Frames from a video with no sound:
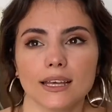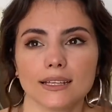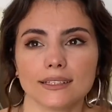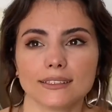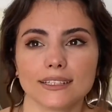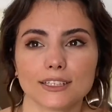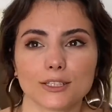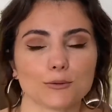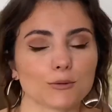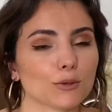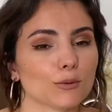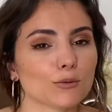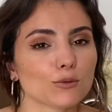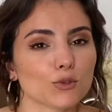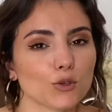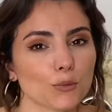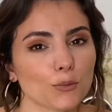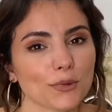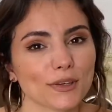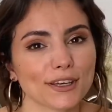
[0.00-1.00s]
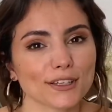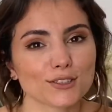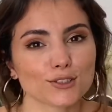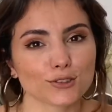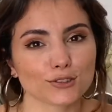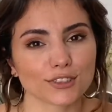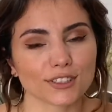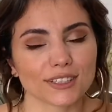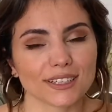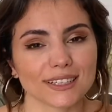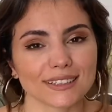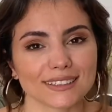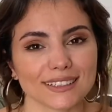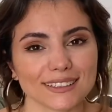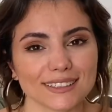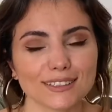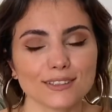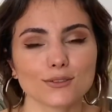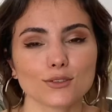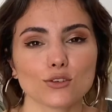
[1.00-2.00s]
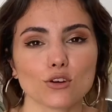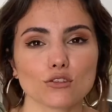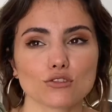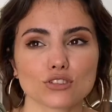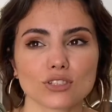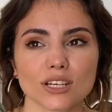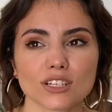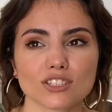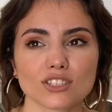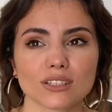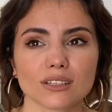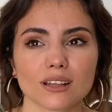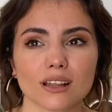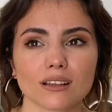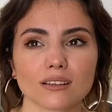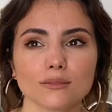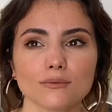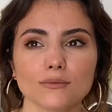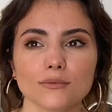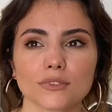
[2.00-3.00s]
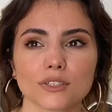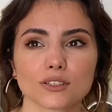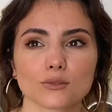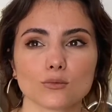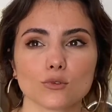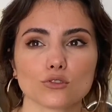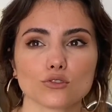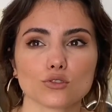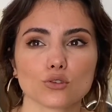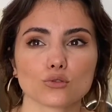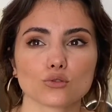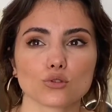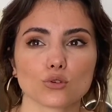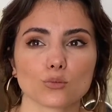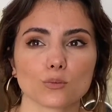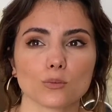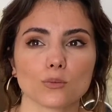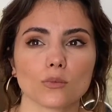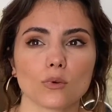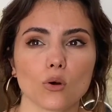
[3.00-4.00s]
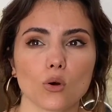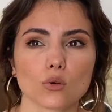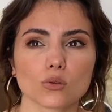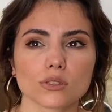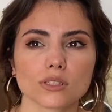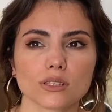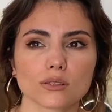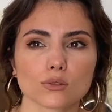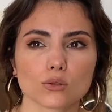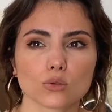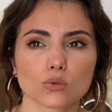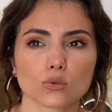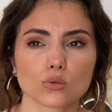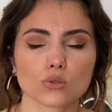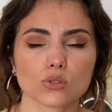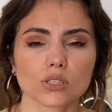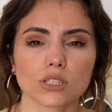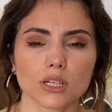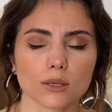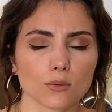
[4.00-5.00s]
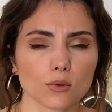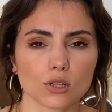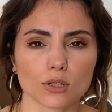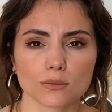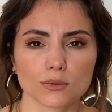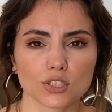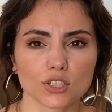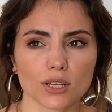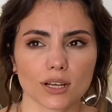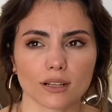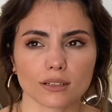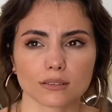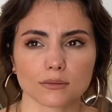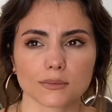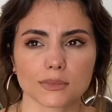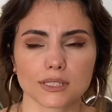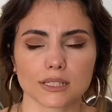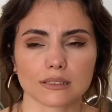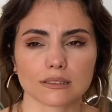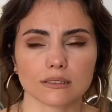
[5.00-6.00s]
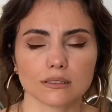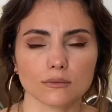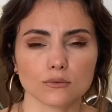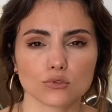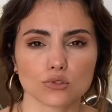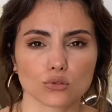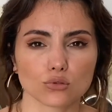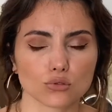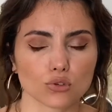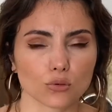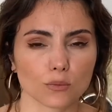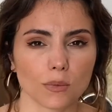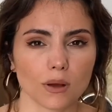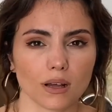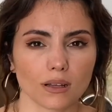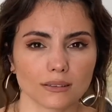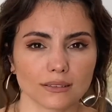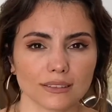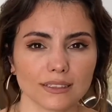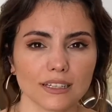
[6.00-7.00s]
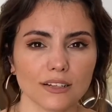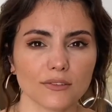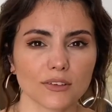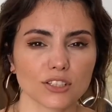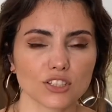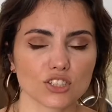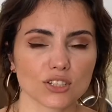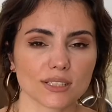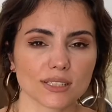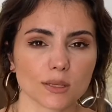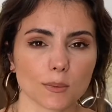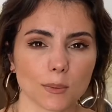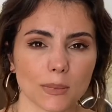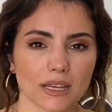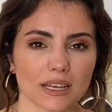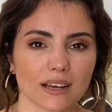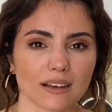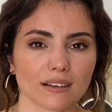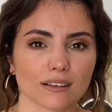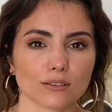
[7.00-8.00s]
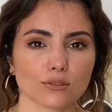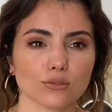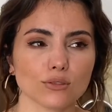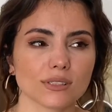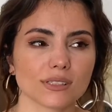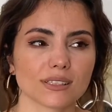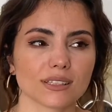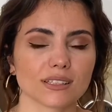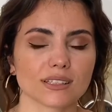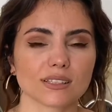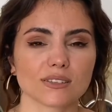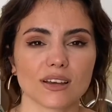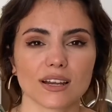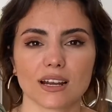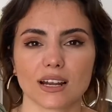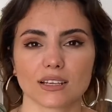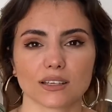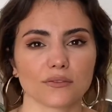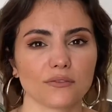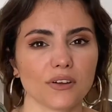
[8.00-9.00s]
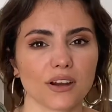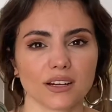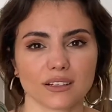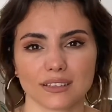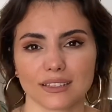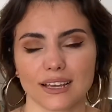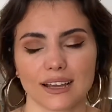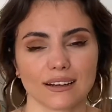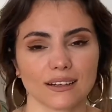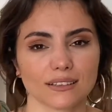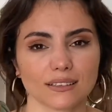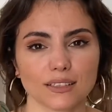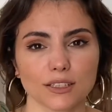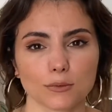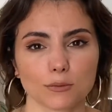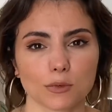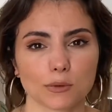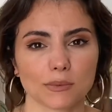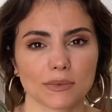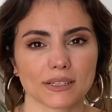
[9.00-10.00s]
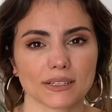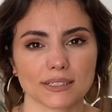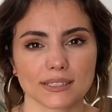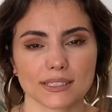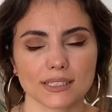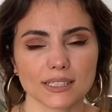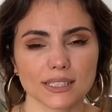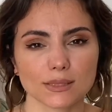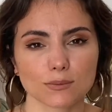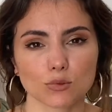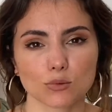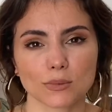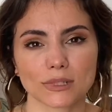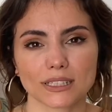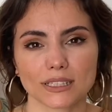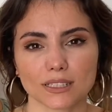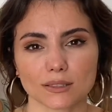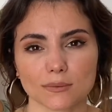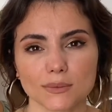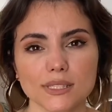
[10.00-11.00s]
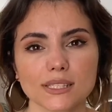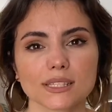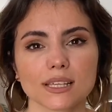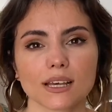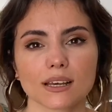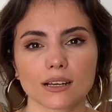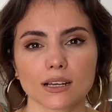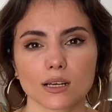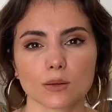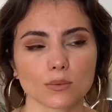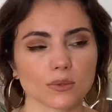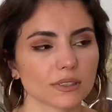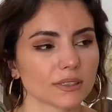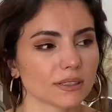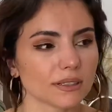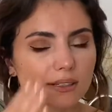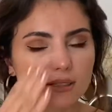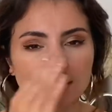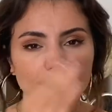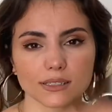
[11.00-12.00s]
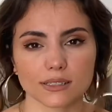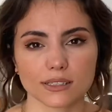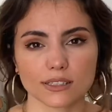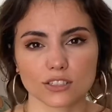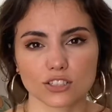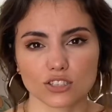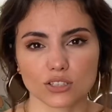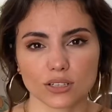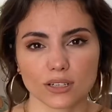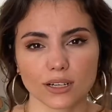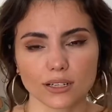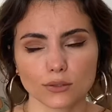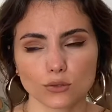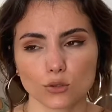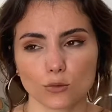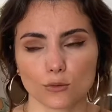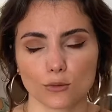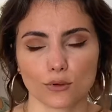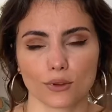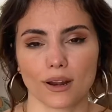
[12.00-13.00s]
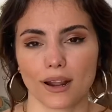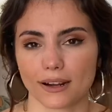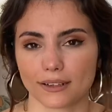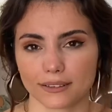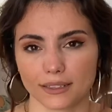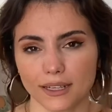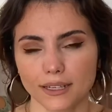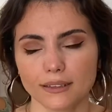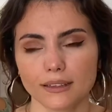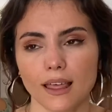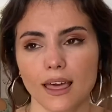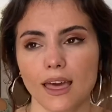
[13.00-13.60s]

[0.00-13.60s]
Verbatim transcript: Dediğim gibi köpeğe çok dikkat edin. Koçtaş'tan aldım. Fiyatı böyle çok çok 18-19 liraya böyle bir şey aldım sanırım. Çok çok pahalı değil ve içerisinde bayağı kalıyor. İstediğiniz herhangi farklı yerlerde yapabilirsiniz. Bu bildiğimiz kapıların arasında sıkıştırılan köpüklerden.